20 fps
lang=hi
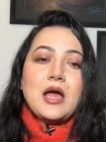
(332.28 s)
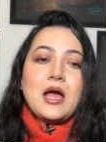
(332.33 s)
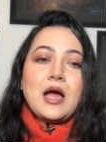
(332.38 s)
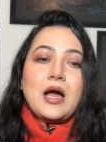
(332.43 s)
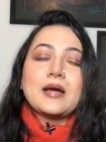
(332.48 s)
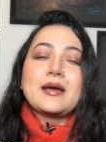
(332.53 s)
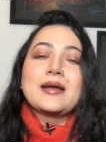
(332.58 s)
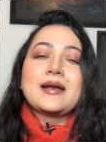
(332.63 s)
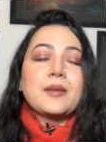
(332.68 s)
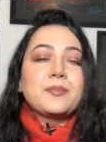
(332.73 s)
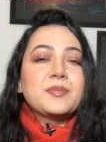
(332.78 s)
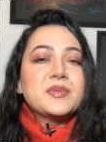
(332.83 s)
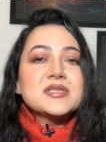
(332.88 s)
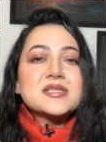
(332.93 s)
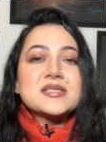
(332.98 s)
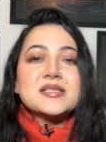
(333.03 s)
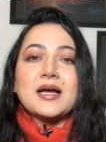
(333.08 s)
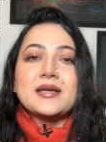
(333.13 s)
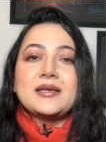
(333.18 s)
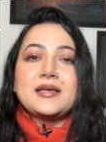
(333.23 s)
अगर आप
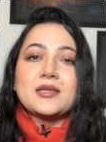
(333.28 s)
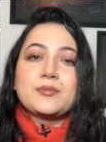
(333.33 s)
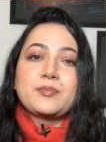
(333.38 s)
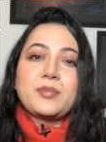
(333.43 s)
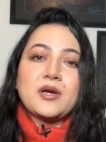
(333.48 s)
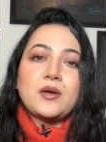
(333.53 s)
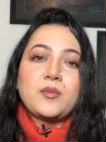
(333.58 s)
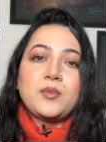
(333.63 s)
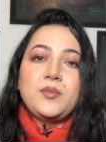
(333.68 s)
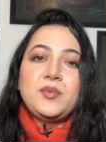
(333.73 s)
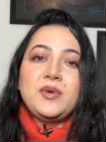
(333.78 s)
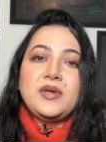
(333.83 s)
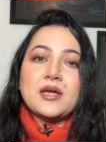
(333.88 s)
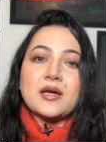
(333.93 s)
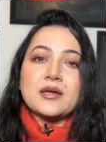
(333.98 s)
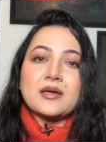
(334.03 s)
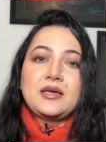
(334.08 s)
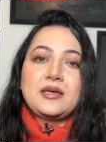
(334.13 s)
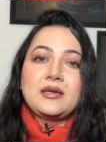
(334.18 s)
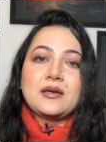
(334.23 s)
इंसानियत पर अभी भी
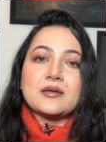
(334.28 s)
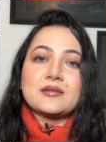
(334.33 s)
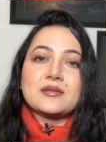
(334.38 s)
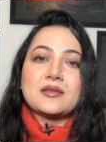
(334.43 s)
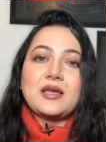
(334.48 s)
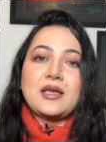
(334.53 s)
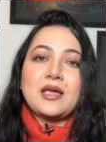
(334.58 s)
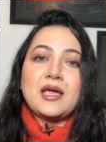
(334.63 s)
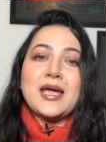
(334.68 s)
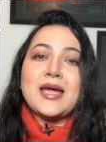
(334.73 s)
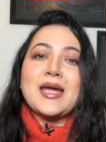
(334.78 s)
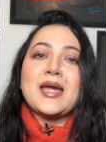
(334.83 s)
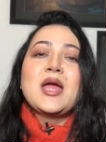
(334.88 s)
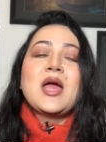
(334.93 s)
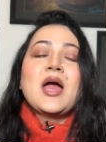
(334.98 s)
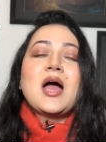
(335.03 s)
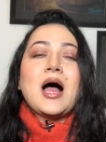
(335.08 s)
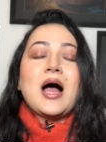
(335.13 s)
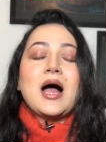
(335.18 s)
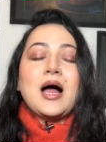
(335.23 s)
यकीन रखते हैं
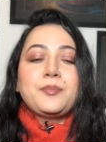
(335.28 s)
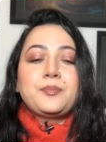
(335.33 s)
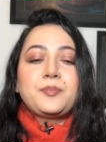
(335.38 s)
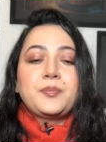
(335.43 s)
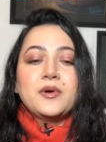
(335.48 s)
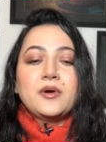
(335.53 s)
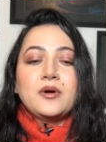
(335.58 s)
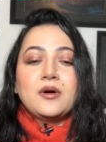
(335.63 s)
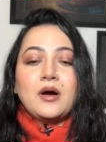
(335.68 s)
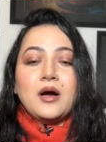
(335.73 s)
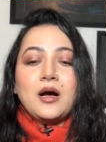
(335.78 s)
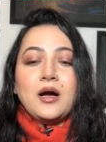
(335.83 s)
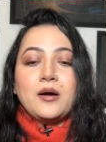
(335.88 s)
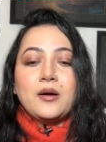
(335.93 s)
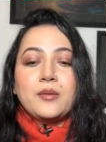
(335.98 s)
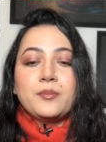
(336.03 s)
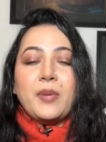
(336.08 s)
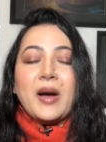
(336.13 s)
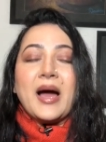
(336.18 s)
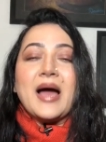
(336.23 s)
आप
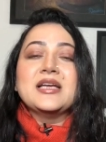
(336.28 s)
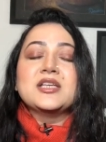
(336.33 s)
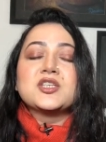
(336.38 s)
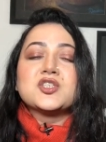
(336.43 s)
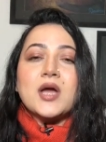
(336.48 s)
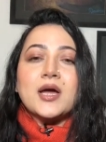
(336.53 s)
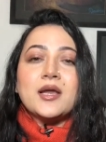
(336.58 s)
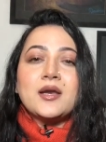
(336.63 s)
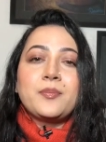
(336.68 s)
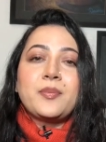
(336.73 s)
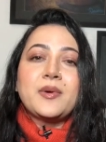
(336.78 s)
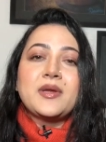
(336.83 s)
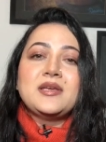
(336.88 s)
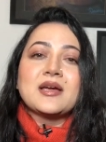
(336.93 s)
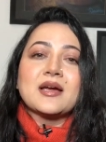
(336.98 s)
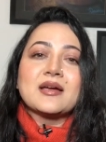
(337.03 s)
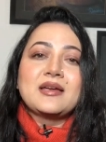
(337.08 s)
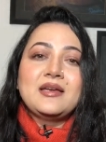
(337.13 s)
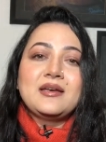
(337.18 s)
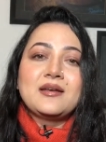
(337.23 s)
भाईचारे पर
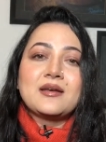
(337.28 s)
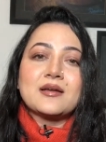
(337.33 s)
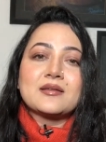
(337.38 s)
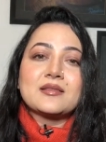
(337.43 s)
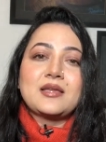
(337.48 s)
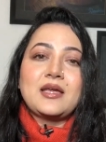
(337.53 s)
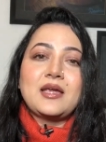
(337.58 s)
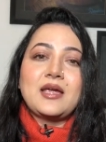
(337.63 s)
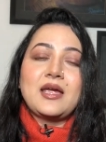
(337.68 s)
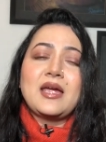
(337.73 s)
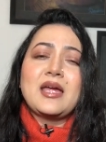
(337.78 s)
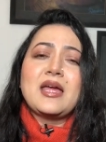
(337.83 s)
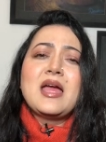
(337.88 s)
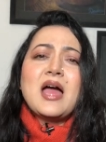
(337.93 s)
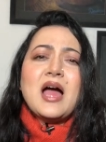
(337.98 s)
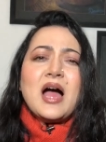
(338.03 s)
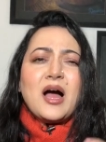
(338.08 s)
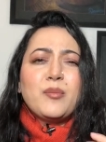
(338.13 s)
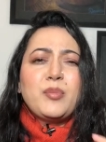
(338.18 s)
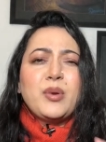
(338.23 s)
यकीन रखते हैं
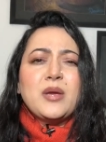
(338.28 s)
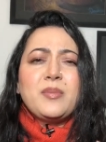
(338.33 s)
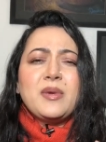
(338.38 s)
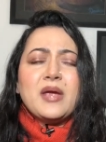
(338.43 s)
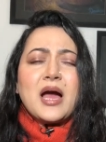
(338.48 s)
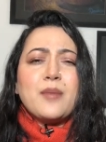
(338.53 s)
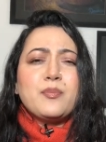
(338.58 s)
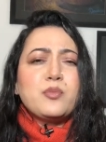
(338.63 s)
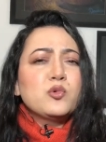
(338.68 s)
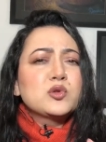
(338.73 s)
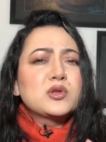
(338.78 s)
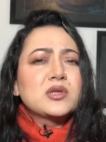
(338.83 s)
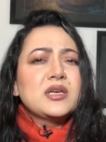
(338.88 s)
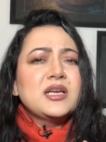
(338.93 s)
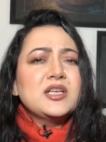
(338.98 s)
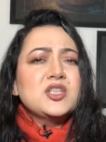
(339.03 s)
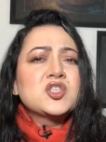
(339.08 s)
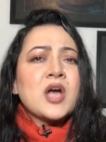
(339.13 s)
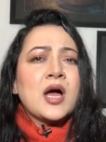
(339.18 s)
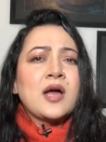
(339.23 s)
अभी भी आप
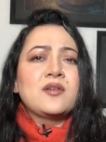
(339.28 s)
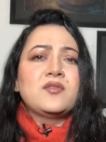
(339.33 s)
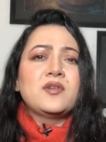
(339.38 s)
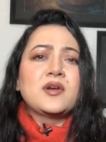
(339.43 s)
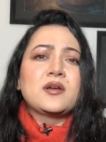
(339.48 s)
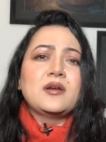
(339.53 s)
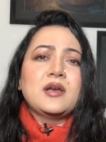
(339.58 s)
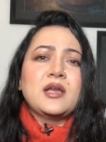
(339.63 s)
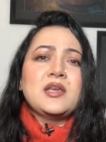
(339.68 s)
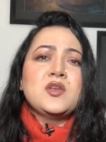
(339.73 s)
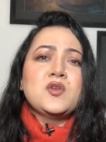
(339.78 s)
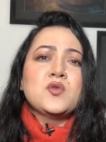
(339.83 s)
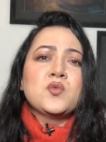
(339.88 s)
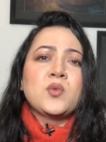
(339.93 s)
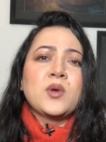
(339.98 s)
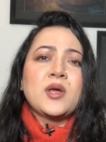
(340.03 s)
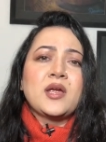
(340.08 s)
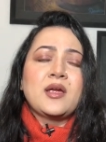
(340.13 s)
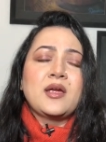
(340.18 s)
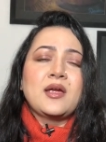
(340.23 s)
उतने जानवर नहीं
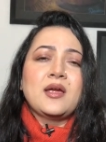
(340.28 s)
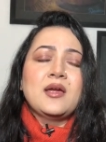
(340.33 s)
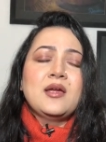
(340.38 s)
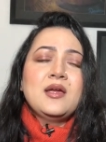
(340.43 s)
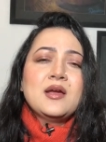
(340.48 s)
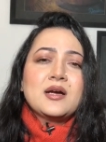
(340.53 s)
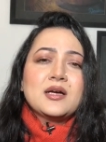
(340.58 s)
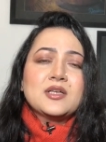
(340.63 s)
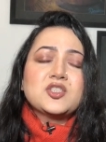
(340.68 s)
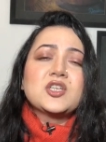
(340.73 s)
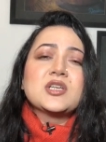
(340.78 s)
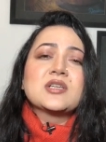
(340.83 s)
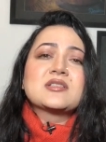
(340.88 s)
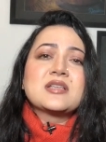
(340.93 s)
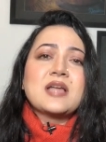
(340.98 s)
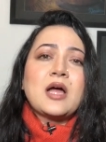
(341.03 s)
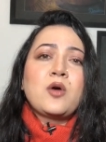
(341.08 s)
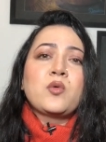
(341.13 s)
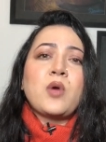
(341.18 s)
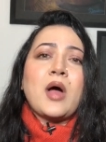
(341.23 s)
हुए हैं
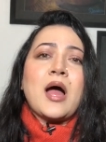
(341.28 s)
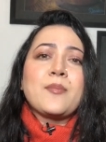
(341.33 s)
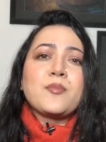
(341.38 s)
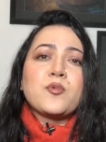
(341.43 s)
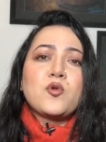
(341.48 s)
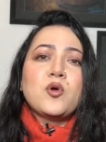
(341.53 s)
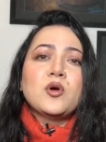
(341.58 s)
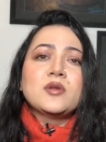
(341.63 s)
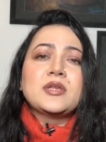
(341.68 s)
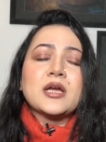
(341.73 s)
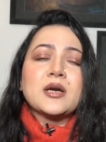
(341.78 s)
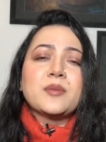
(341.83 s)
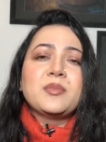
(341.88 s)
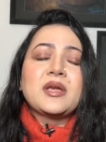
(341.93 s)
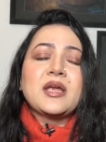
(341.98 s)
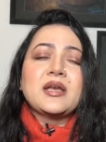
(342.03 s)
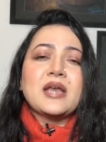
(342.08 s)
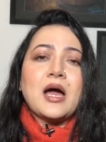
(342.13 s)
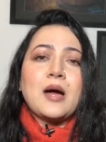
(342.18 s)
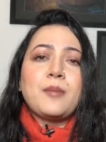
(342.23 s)
जितना आपको धर्म
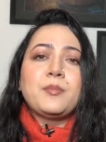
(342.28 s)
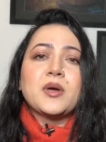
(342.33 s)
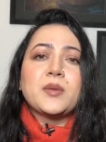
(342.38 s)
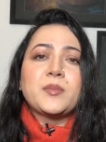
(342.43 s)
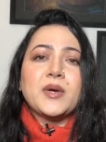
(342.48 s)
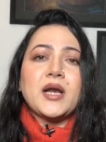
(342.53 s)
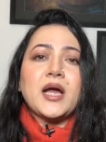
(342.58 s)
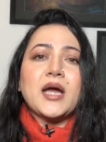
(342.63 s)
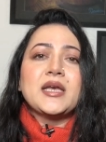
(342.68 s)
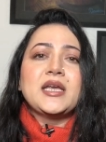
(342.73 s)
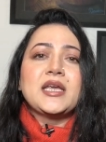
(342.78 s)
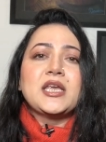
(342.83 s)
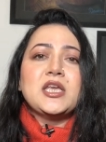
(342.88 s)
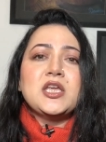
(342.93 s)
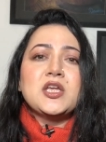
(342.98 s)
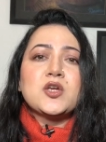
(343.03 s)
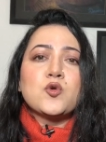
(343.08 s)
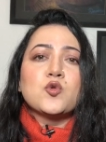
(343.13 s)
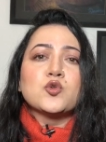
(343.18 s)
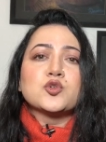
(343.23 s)
के नाम पर बनाने
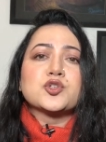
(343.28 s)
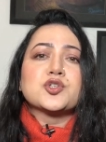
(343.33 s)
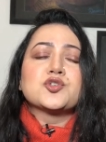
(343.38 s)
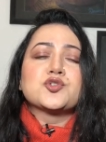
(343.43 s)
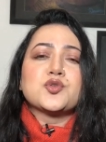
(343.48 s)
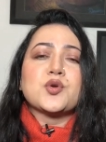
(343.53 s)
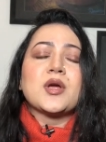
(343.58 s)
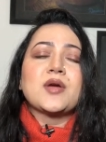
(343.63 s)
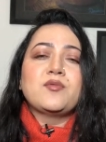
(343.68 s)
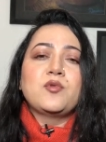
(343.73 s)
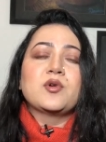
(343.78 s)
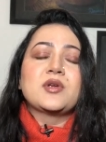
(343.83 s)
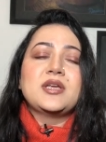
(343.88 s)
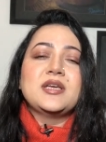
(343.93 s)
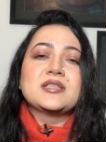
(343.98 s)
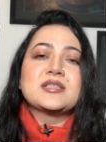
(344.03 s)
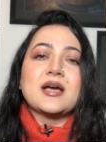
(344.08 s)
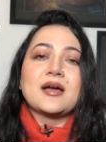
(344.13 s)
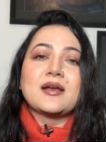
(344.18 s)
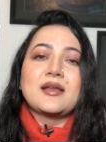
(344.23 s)
की कोशिश जो है वो
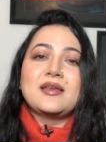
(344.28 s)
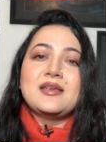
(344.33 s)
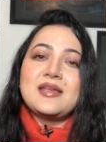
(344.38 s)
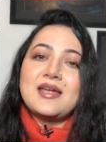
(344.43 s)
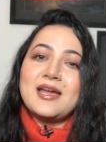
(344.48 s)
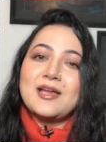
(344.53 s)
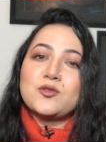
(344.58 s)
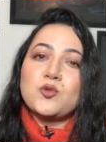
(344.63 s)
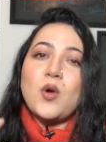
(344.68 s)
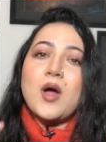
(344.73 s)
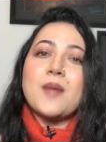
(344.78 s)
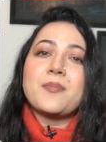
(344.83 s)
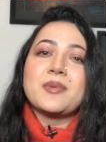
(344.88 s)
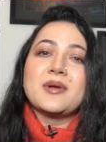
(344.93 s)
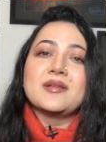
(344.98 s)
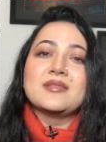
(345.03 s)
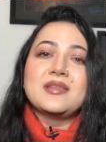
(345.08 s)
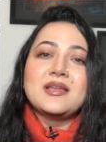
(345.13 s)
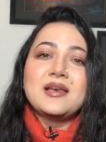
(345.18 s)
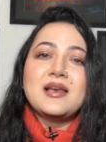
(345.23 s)
की जा रही है तो
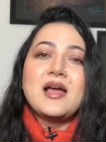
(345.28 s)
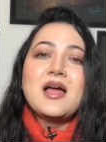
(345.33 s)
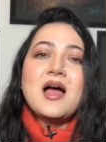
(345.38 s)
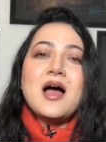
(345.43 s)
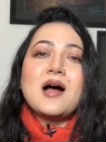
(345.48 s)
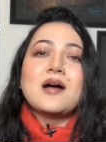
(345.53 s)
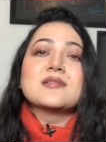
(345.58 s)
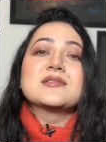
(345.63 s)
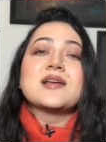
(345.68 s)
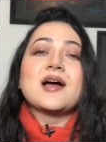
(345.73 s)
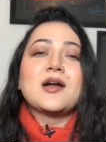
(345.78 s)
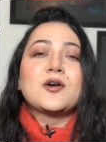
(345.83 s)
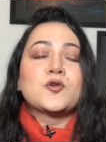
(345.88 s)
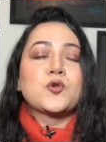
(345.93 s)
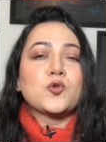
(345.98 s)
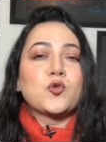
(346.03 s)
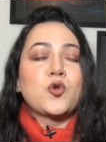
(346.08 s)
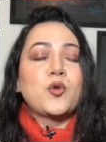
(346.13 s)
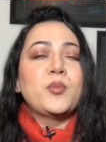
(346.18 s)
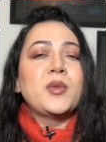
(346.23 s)
आपका दिल हज़ार
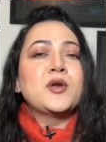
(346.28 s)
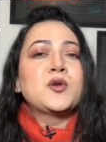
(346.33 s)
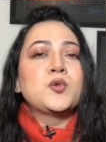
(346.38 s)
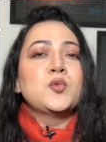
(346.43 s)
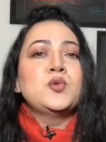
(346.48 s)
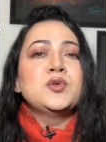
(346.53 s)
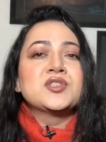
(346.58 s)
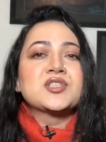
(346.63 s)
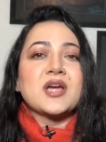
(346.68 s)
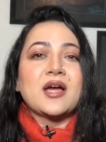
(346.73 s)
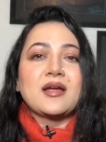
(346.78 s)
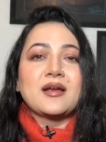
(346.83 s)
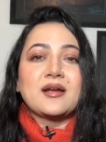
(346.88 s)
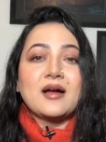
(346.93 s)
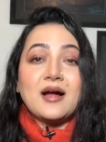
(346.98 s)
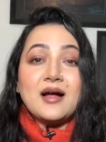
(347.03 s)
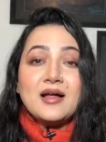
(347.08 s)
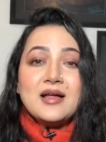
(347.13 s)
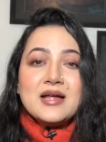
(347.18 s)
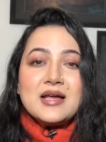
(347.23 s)
टुकड़ों में टूट
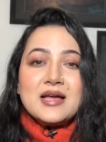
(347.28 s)
जाएगा